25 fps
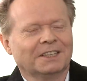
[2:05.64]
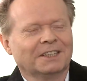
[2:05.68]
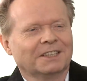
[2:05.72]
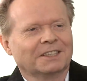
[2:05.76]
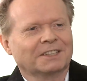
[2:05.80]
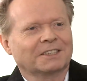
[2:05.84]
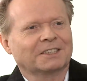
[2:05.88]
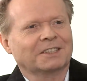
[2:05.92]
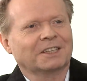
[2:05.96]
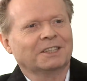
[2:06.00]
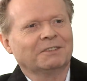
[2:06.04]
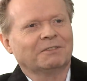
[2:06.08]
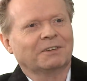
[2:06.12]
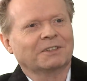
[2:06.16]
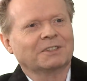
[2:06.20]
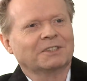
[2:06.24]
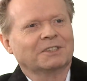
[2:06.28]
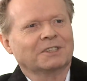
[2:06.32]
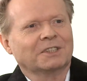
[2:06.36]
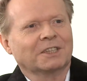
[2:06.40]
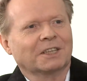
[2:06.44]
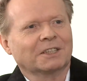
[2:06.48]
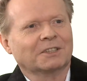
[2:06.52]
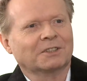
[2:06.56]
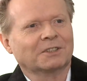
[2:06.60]
z tej
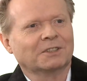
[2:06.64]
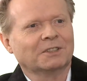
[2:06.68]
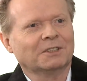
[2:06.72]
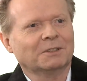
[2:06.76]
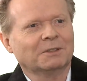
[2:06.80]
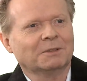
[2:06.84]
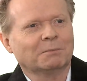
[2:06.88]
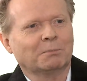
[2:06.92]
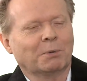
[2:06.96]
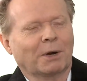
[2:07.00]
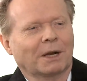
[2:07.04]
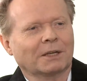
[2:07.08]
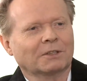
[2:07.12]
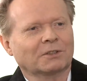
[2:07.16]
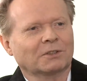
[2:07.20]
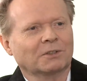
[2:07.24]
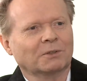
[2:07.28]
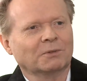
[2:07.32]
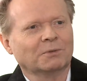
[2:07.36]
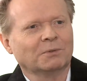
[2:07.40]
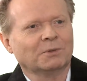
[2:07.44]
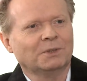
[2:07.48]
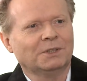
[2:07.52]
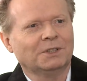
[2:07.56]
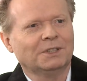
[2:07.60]
fascynacji
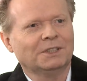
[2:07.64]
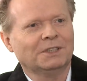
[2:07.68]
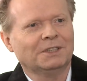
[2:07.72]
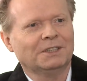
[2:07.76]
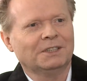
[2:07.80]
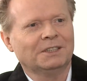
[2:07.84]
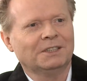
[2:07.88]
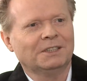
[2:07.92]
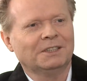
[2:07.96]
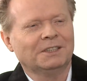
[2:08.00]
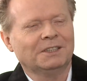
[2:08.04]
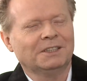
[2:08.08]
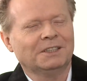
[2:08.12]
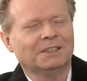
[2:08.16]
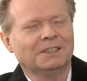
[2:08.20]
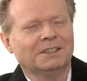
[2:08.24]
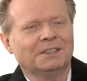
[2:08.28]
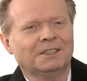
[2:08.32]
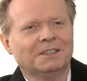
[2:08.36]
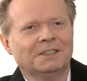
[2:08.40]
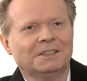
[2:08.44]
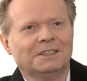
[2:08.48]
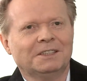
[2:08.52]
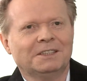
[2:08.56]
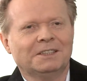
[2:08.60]
pracą i,
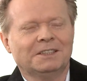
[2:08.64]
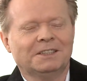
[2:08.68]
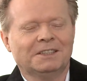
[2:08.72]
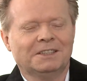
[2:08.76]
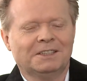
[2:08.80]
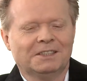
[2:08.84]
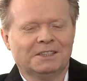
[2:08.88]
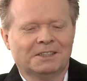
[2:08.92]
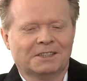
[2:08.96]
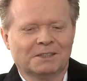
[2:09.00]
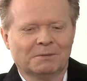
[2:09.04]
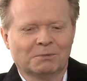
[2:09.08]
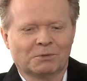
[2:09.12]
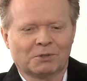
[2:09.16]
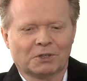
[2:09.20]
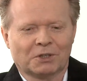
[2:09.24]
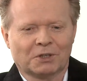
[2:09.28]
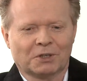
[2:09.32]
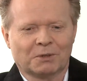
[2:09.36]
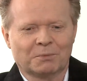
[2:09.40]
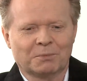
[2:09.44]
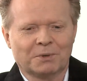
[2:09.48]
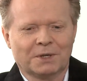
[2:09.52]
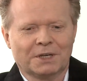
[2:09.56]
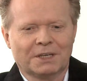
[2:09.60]
i, i tym, co
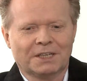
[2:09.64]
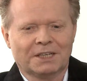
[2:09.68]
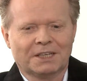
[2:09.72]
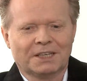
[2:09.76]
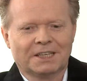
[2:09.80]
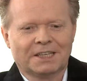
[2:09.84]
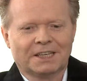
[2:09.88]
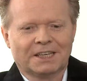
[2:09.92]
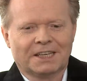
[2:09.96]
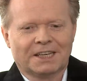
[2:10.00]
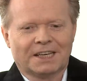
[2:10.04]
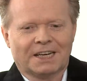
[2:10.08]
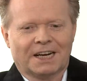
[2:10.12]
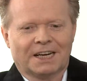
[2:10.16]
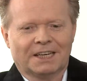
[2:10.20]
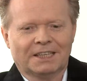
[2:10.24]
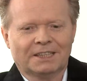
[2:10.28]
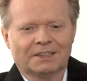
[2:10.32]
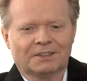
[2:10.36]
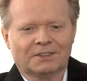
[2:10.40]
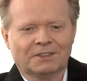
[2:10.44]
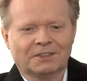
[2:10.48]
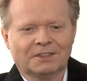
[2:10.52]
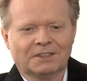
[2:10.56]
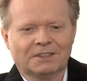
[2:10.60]
robię. Ale
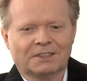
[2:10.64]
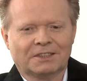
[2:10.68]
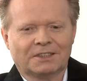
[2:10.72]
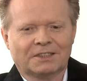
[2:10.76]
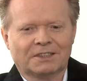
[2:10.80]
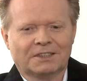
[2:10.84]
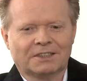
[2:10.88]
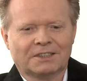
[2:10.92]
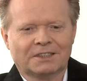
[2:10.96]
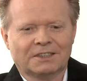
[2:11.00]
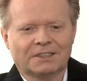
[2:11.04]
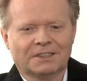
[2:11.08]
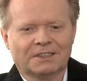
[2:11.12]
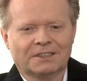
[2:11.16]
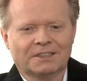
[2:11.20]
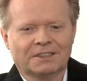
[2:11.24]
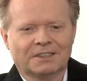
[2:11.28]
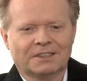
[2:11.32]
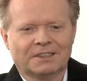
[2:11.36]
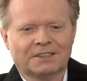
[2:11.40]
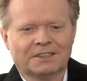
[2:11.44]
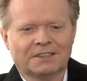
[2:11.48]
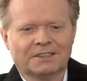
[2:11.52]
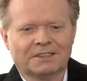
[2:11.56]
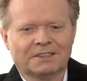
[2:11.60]
to jest, y,
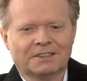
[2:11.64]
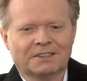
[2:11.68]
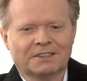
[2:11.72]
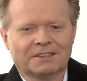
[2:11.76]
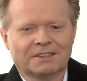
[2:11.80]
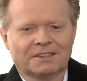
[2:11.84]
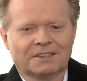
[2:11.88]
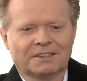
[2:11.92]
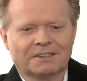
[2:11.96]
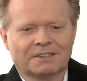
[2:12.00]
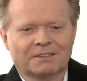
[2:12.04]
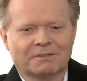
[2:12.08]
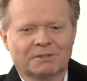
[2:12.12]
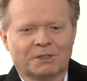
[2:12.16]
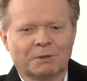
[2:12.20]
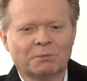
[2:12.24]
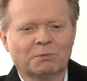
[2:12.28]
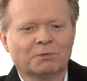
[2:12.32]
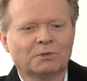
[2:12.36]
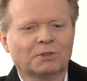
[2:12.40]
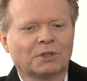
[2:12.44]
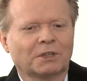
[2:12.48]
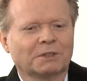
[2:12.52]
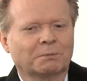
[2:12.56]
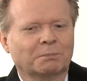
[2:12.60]
ty
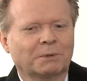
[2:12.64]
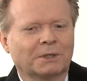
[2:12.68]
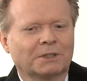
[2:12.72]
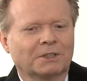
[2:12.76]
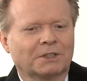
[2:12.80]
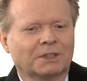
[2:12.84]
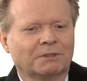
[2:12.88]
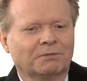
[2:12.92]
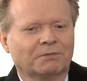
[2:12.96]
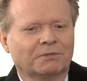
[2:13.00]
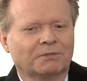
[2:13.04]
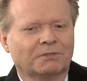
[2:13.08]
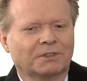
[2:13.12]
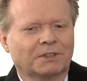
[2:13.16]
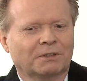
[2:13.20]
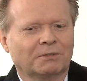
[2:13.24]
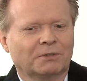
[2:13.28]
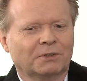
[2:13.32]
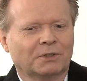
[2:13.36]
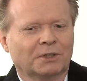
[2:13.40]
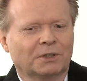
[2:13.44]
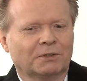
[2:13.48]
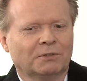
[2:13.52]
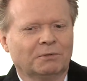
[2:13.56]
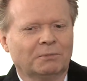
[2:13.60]
mówisz o aspekcie
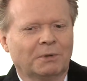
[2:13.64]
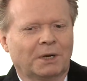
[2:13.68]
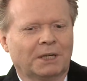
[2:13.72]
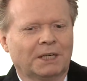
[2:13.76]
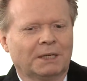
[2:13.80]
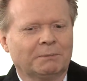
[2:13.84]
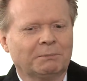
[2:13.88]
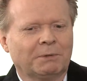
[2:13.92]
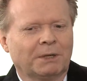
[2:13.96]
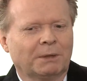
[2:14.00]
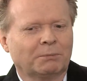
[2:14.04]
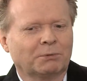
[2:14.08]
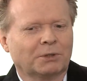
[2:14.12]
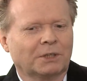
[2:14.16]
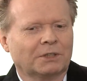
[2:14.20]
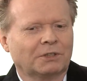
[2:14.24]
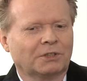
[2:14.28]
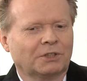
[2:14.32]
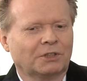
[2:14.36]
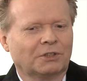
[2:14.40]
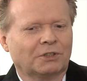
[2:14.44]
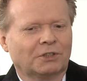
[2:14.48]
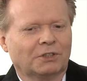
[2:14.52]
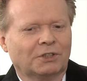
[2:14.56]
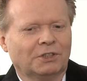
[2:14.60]
zawodowym, ale mnie na przykład
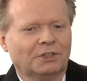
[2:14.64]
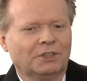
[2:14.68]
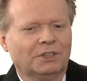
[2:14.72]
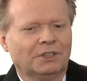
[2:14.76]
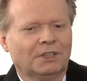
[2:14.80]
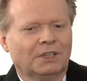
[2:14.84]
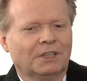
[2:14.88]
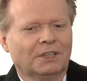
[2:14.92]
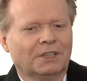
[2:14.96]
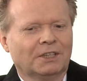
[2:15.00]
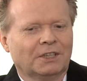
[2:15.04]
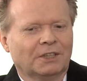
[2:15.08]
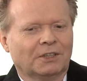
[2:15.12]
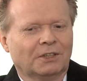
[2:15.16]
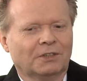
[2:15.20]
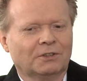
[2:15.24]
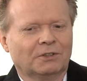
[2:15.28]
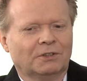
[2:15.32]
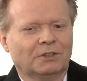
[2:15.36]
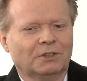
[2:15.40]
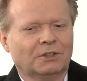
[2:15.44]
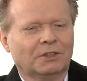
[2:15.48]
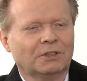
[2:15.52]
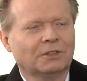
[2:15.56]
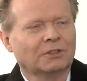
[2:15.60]
się śni od
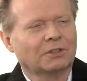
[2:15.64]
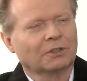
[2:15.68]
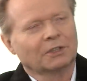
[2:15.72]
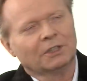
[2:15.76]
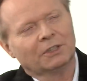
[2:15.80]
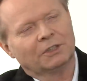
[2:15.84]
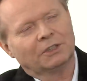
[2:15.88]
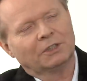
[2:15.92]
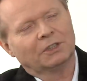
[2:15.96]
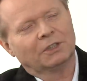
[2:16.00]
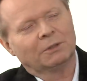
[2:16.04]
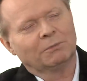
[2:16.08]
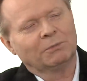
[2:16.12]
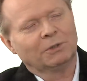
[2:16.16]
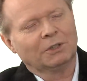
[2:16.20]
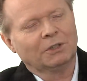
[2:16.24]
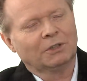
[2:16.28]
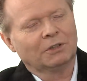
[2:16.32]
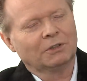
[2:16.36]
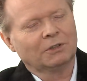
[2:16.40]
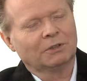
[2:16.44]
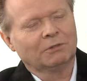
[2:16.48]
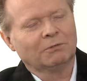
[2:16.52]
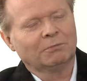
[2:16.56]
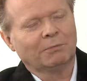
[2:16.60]
dziesięcioleci, że mnie
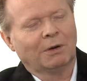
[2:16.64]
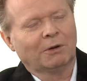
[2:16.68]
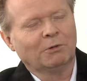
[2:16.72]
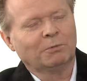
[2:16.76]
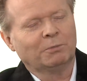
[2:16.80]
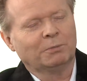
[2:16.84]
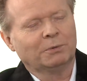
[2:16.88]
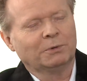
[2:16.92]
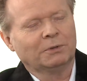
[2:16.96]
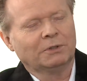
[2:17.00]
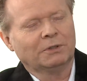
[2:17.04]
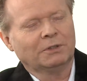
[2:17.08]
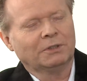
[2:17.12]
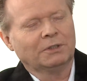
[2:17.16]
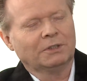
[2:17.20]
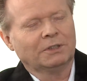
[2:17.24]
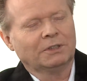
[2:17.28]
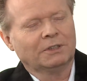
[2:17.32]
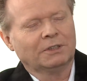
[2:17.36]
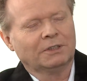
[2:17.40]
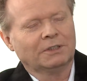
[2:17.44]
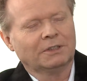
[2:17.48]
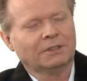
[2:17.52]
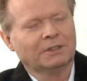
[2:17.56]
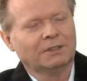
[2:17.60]
gonią małpy,
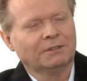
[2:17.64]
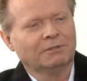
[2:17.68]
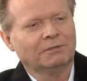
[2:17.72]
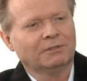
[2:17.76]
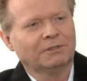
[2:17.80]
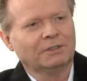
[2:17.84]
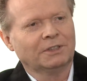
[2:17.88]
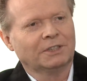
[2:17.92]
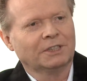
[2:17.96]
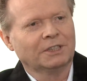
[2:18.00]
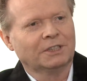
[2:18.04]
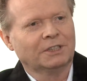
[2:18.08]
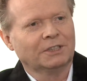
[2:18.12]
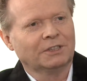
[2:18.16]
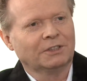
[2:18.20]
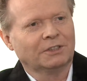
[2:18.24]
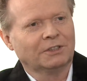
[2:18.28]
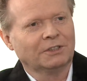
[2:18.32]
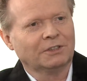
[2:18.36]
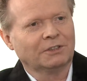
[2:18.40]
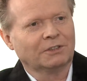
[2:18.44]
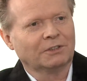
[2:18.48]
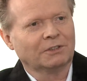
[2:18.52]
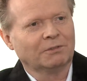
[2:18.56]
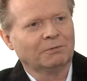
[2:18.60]
lwy,
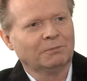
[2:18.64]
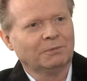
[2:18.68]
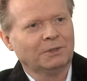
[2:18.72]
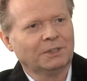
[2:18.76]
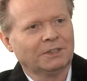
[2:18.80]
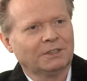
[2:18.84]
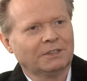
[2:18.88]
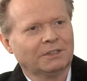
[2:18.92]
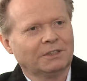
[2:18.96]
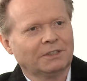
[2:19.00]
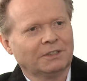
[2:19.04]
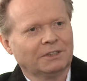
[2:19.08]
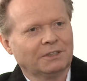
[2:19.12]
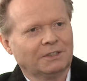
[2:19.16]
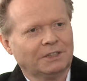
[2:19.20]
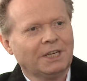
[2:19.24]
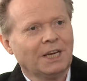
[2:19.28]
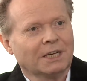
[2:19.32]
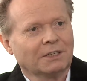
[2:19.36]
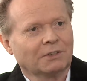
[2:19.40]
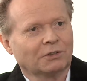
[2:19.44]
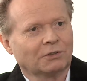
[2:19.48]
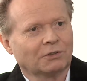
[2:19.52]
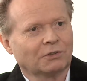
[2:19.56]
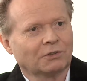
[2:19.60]
tygrysy chcą mnie
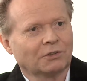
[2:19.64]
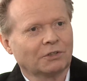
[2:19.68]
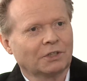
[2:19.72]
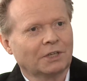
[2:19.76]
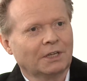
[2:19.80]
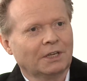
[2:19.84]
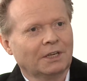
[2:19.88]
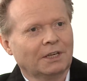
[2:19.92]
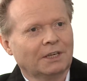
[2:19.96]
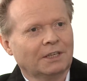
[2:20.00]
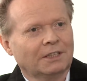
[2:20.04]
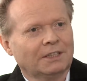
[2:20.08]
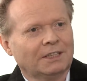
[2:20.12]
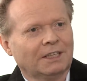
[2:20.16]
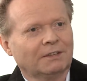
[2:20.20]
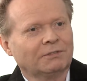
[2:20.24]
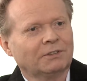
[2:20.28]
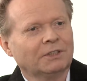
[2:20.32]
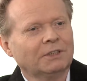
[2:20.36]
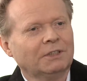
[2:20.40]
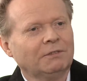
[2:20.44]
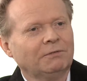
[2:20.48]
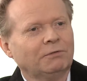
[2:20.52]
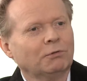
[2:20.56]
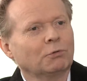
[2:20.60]
zjeść. I ja
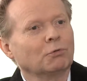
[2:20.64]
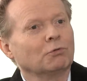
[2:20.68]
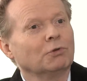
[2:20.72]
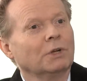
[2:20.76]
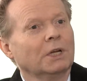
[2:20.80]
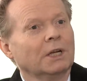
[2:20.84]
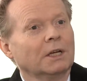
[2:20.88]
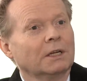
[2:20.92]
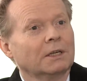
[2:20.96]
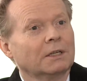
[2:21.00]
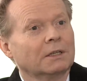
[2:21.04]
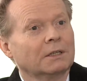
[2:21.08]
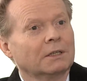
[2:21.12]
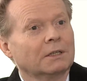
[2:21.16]
wtedy frunę.